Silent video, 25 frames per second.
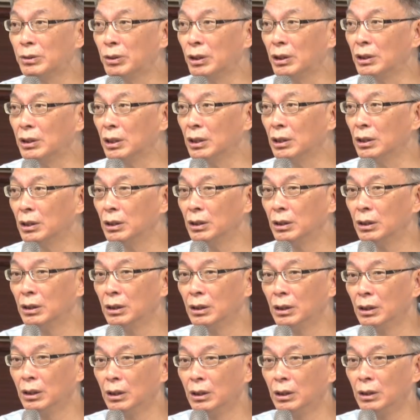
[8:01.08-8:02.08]
觉得
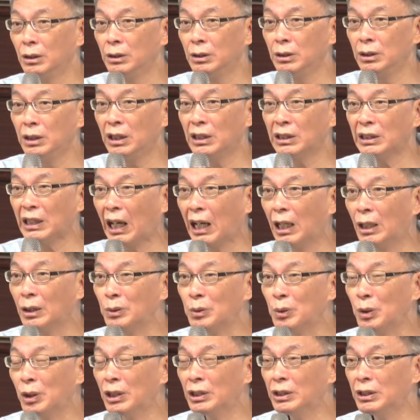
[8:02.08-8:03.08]
你拿
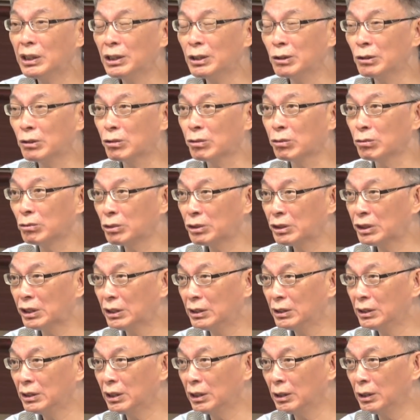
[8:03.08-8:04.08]
约定俗
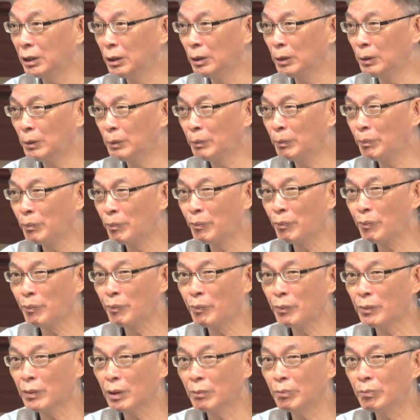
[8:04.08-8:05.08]
成的
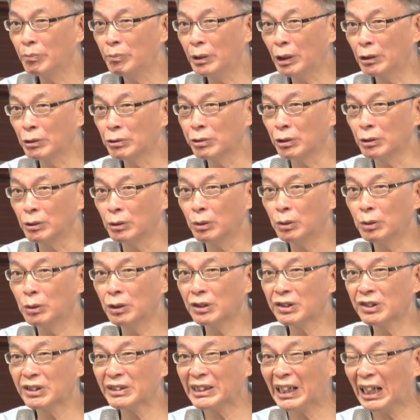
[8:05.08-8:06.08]
标准
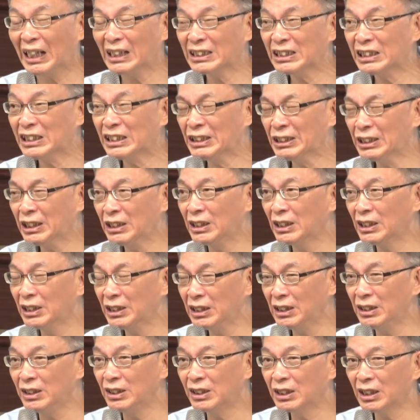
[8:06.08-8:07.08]
或是拿既定的
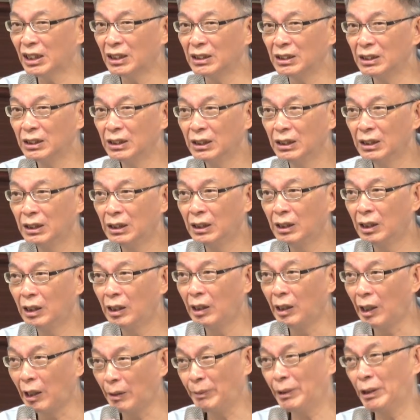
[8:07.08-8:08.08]
印象
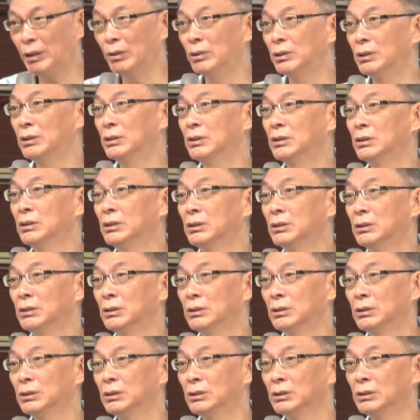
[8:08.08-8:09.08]
来辩论，
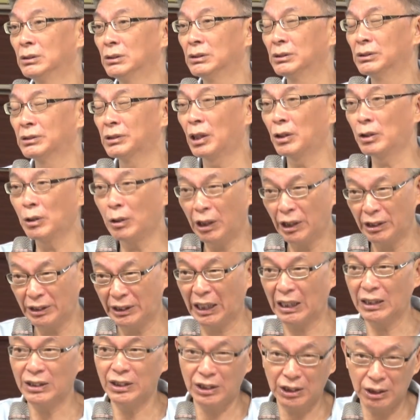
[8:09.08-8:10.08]
他就很
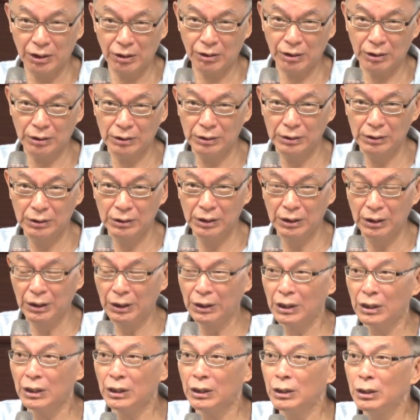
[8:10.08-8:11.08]
难接受，
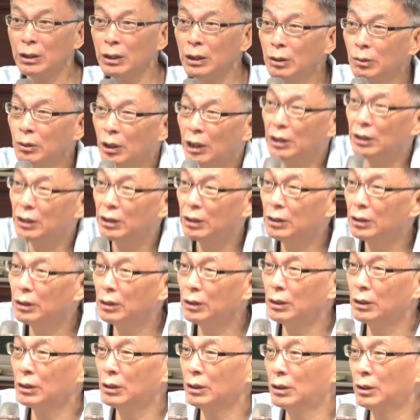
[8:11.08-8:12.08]
因为
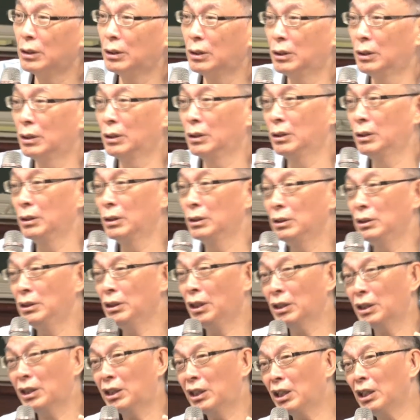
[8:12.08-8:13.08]

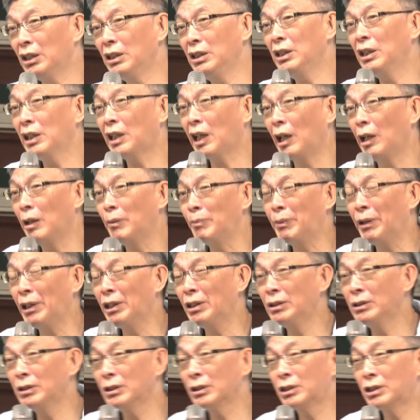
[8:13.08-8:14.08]
要更改别
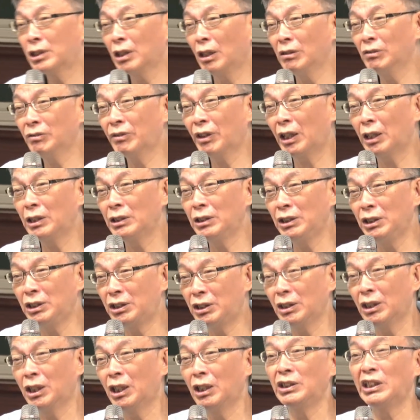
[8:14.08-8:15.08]
人的想法已
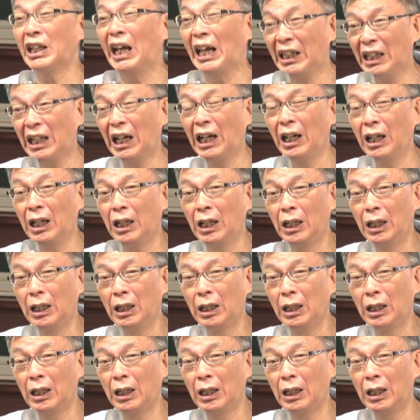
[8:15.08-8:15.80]
经很难了。